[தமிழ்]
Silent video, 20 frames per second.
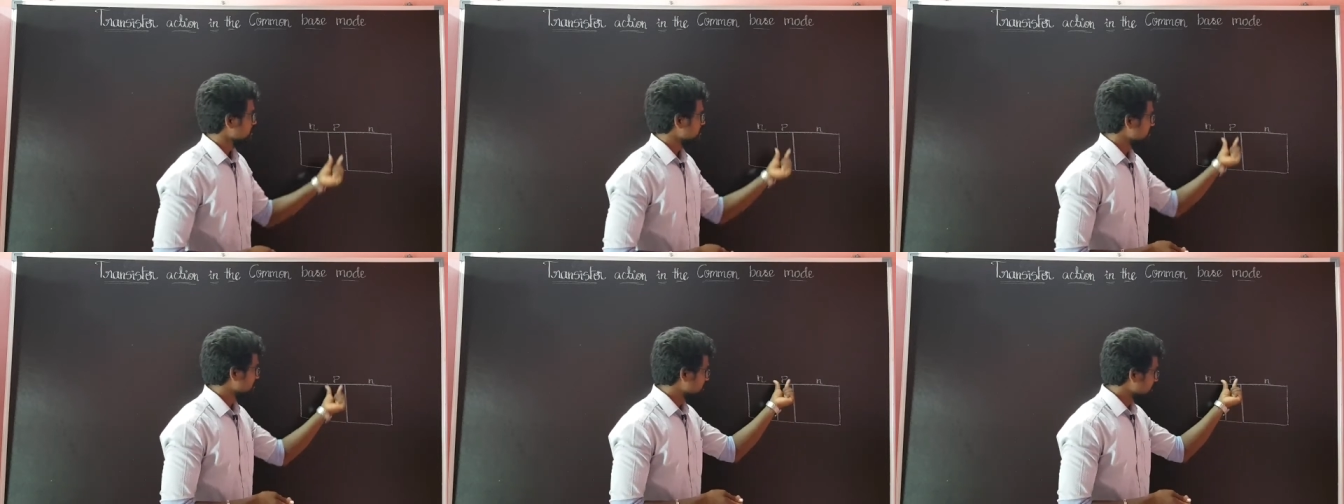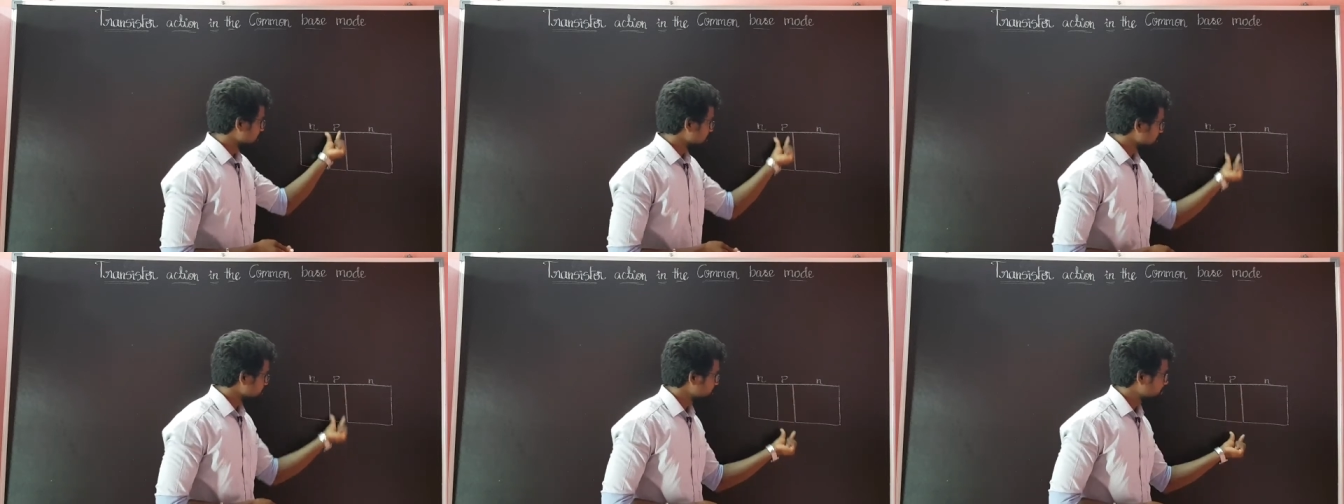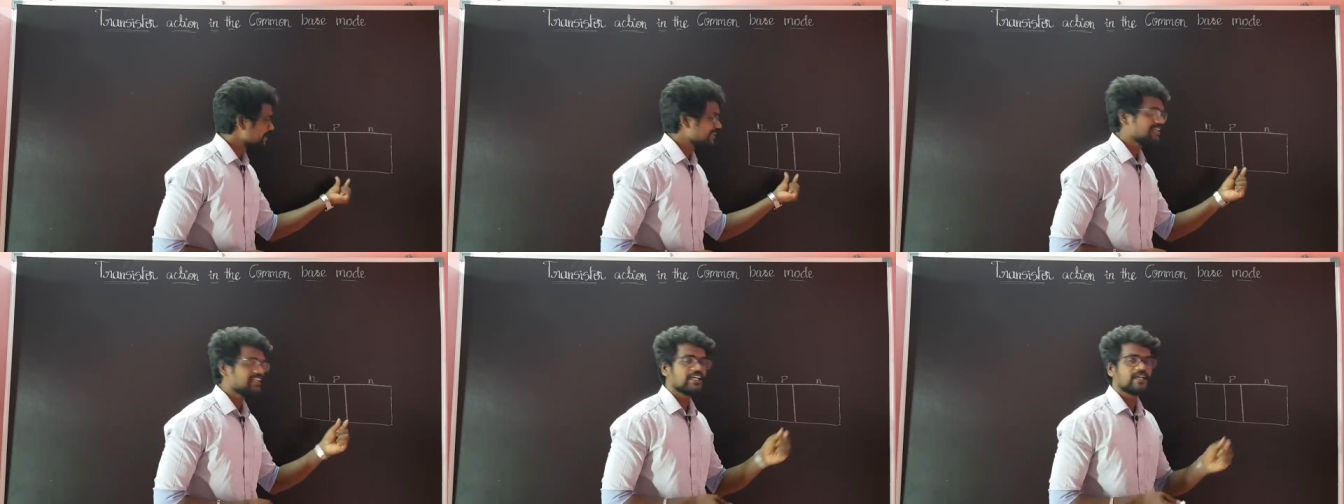இந்த
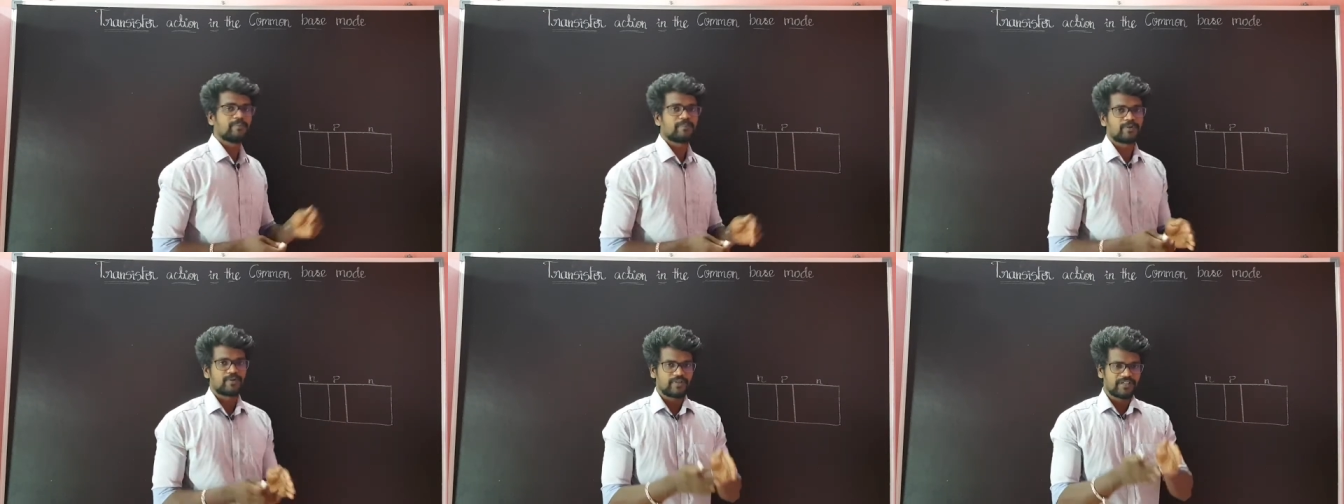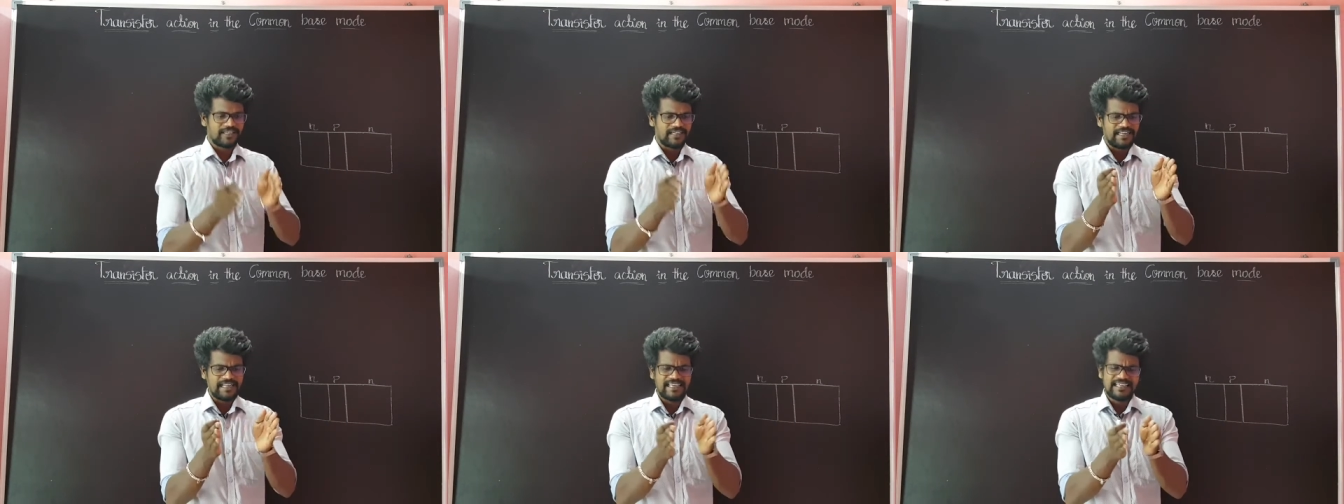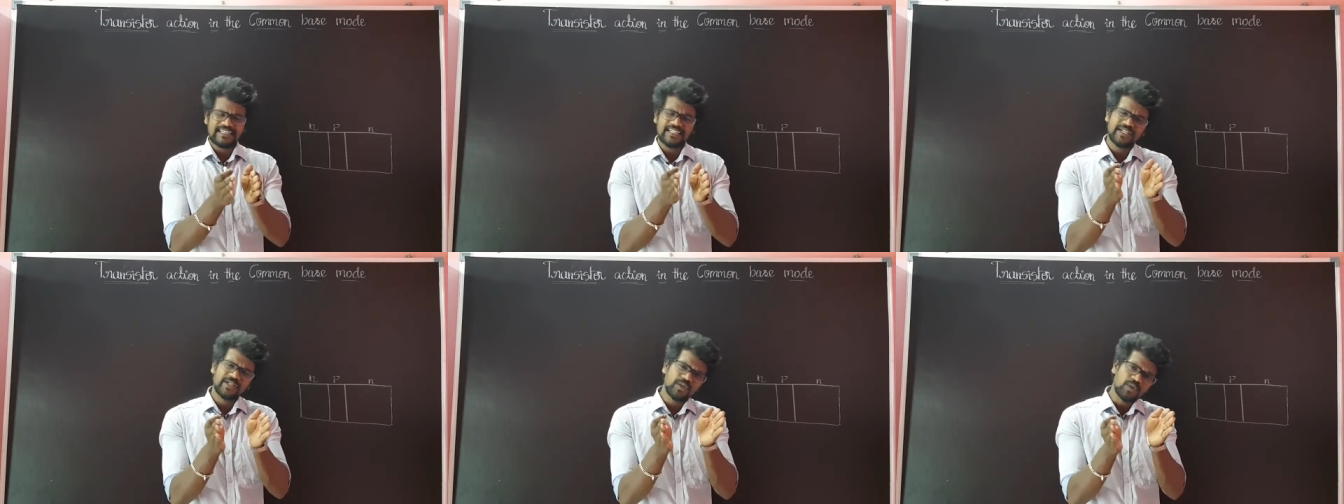பி டைப்பினுடைய
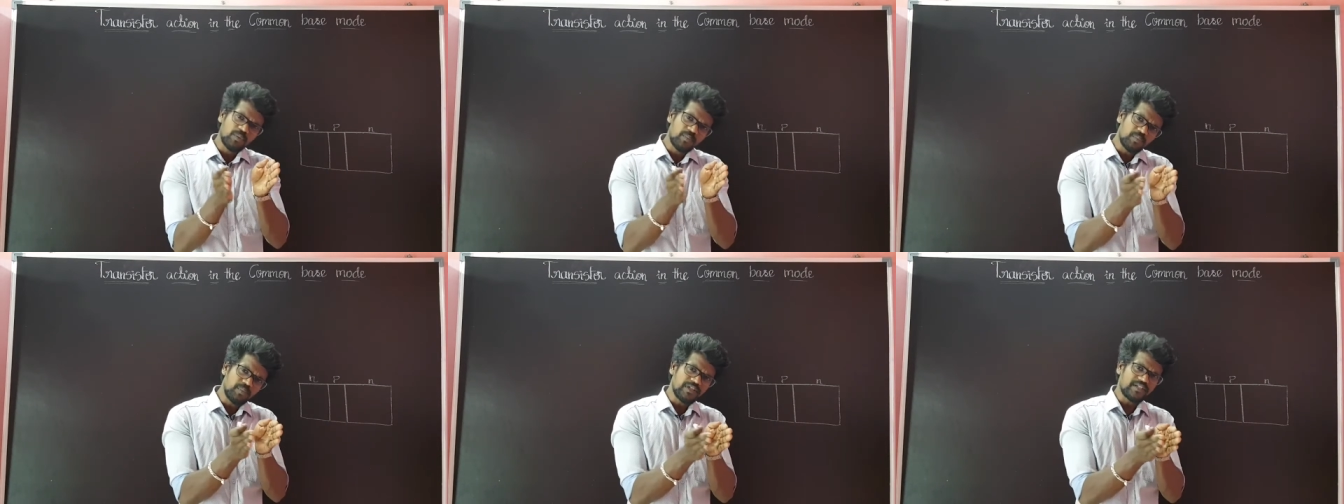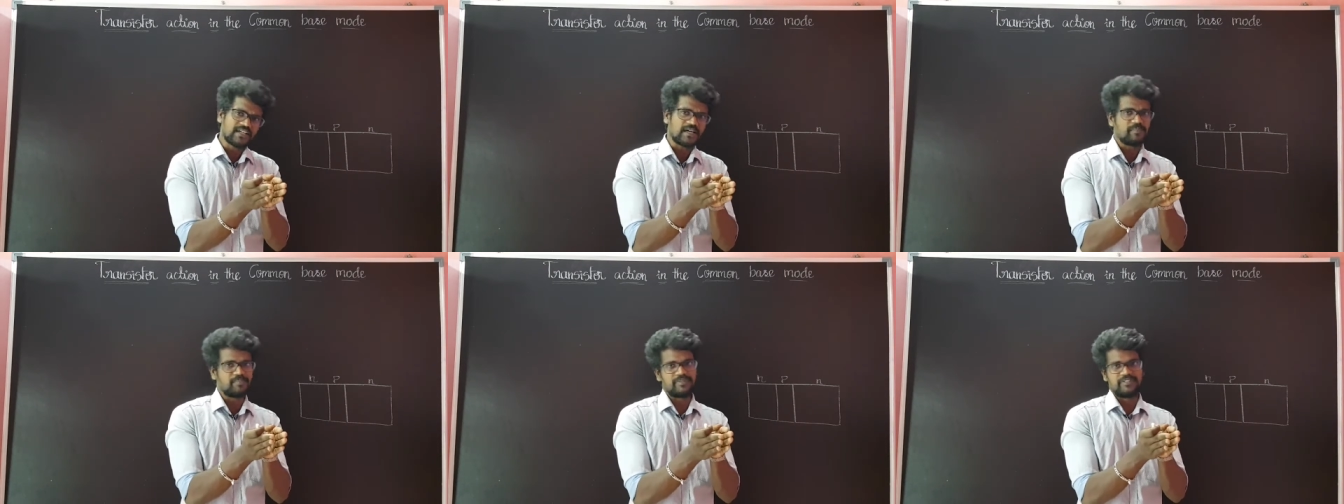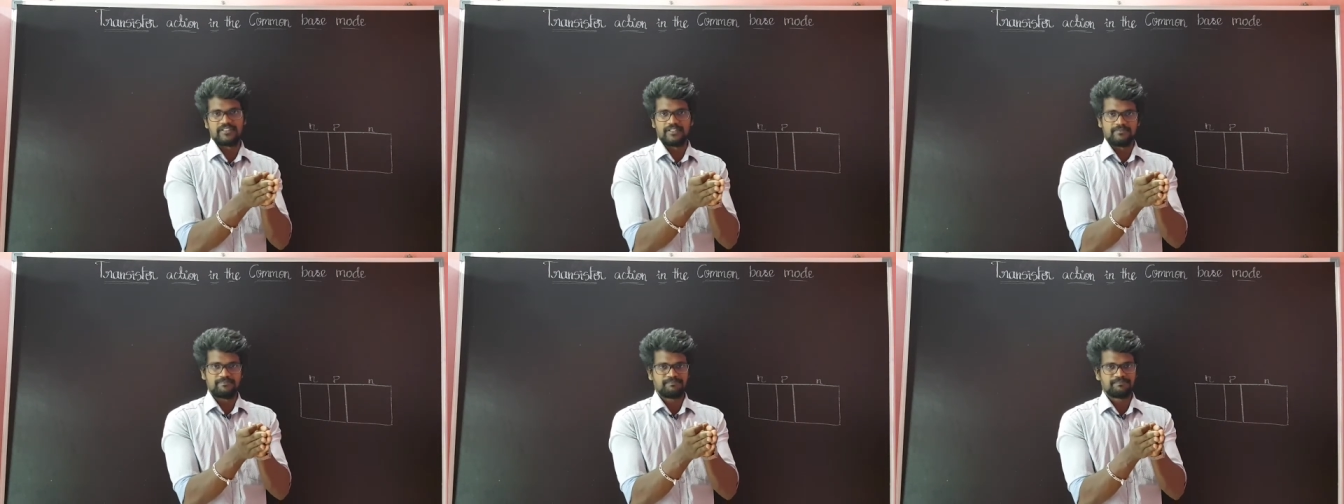லேயரு ரொம்ப கம்மி
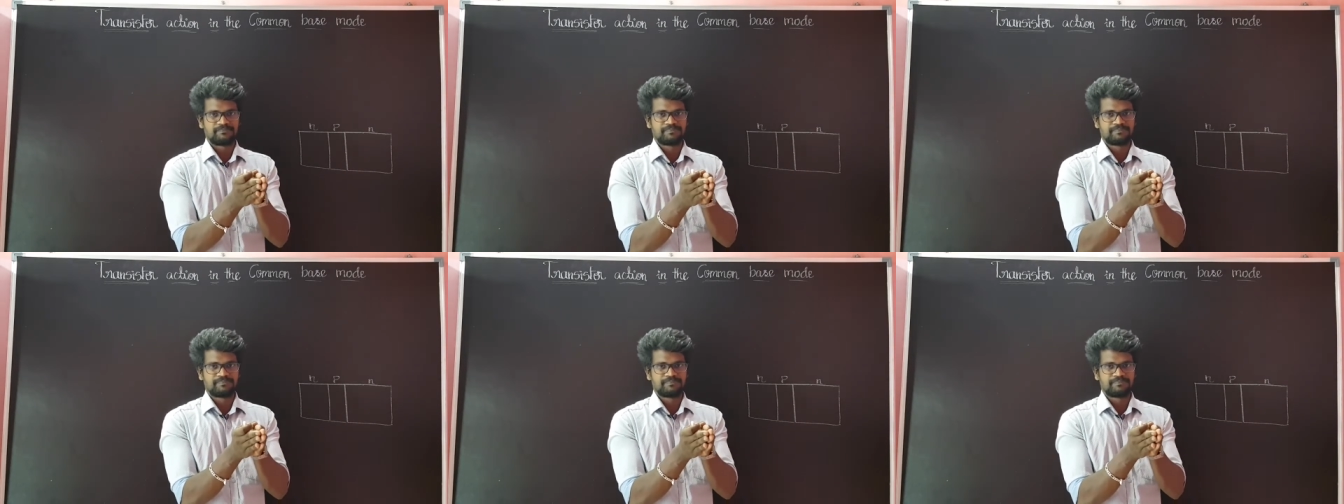தான்